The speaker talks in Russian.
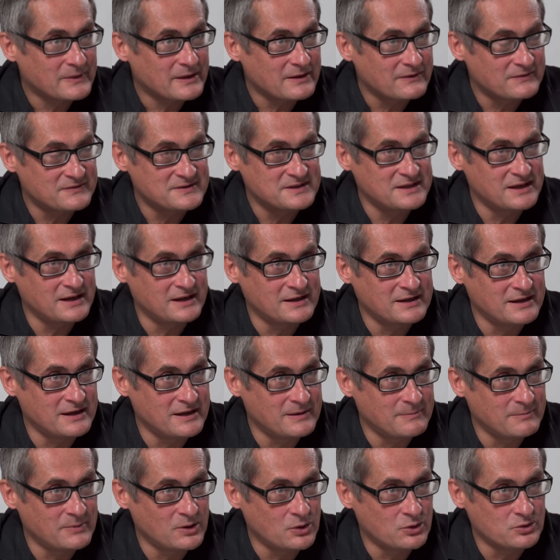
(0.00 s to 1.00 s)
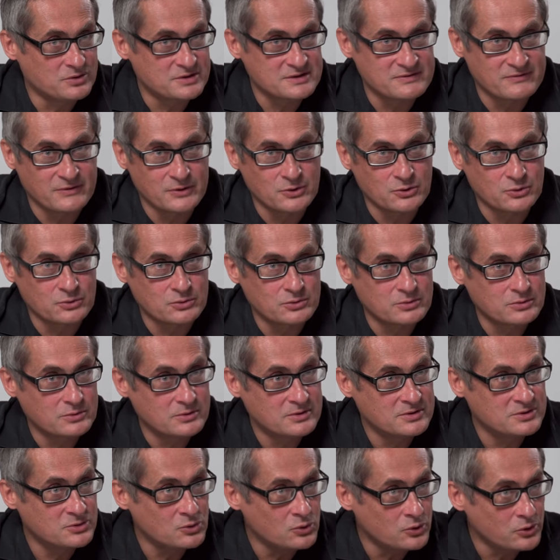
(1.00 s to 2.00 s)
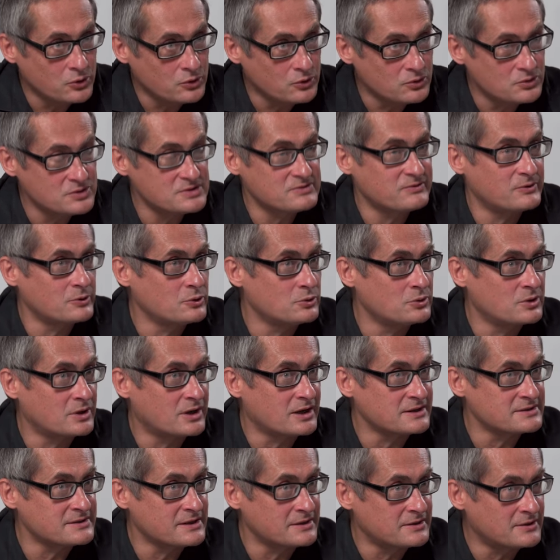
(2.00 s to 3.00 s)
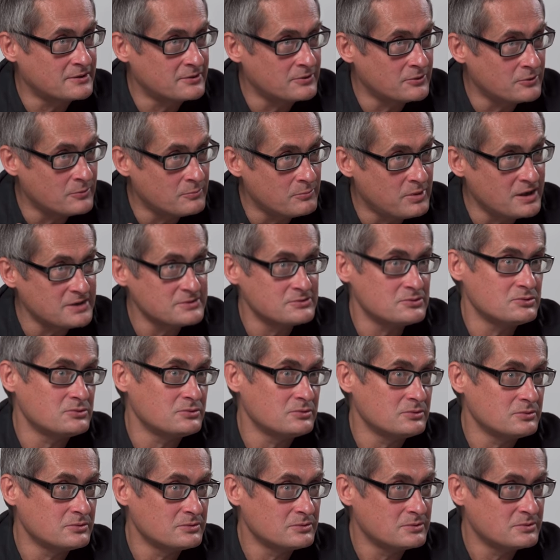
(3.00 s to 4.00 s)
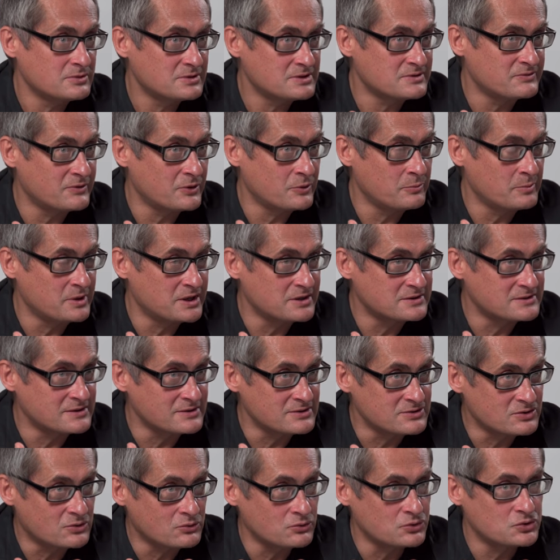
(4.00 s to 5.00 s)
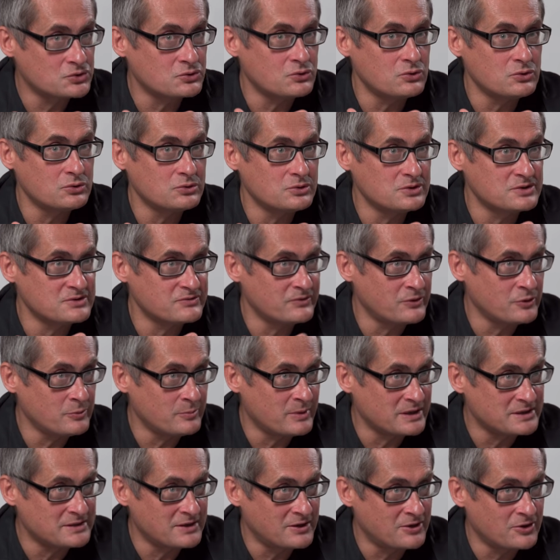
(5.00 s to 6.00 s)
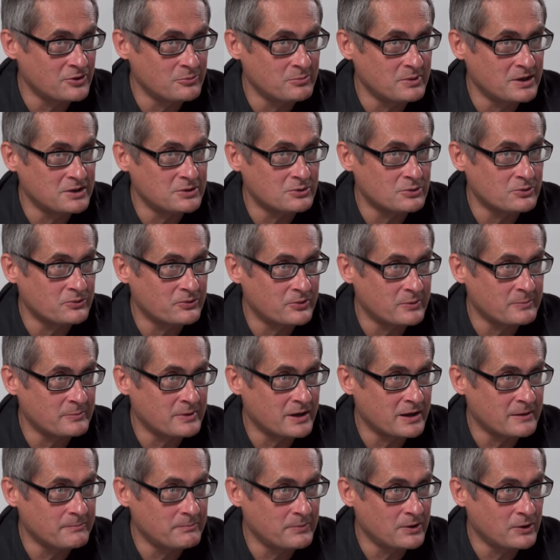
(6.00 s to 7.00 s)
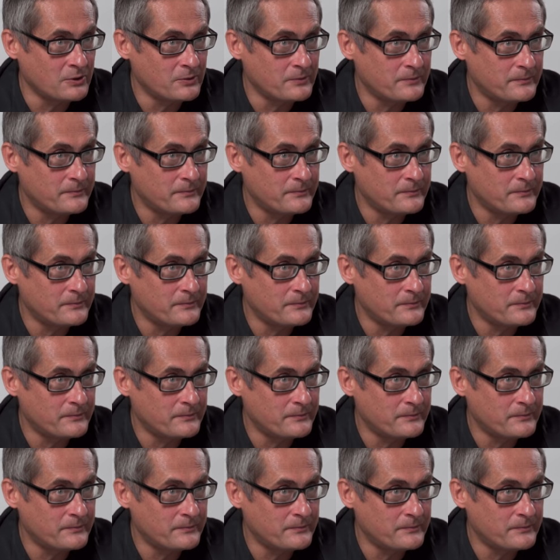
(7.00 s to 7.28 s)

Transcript: Все они имеют свою теорию, свою доказательную базу, свою медицинскую школу и свою материю медику фармакопию.